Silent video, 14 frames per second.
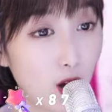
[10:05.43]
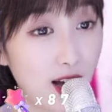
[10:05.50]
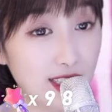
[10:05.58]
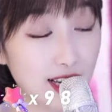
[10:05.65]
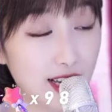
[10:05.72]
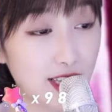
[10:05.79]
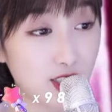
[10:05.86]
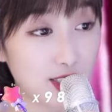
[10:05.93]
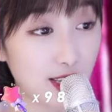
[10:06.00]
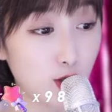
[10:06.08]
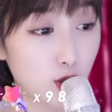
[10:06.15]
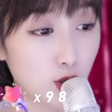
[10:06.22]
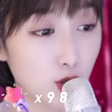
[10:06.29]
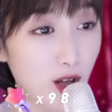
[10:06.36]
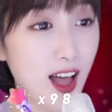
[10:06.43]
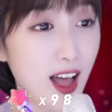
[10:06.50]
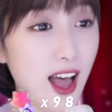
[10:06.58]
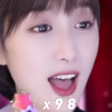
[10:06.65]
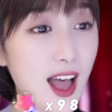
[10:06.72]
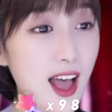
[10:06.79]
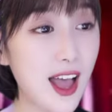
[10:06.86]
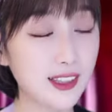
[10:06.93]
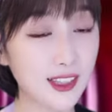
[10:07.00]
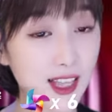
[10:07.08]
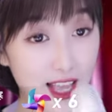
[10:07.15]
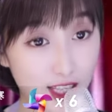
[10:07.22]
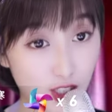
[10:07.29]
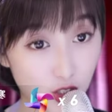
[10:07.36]
敬我的心酸，
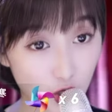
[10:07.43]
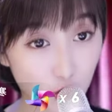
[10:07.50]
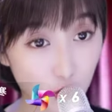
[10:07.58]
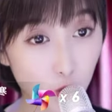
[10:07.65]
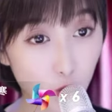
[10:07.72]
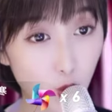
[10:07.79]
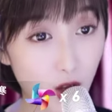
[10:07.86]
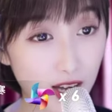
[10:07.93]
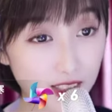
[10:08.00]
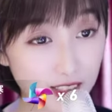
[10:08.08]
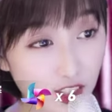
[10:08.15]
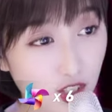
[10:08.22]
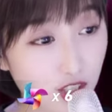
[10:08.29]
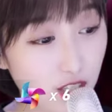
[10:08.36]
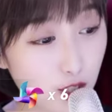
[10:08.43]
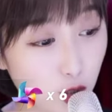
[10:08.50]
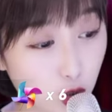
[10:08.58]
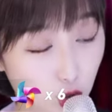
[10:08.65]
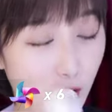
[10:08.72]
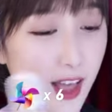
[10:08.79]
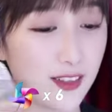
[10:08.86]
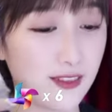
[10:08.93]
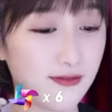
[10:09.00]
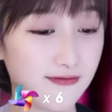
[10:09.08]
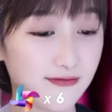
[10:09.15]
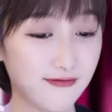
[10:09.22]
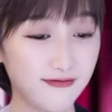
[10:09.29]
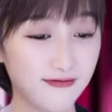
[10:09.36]
敬我的心
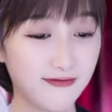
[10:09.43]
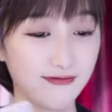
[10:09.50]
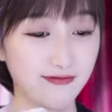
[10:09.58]
酸。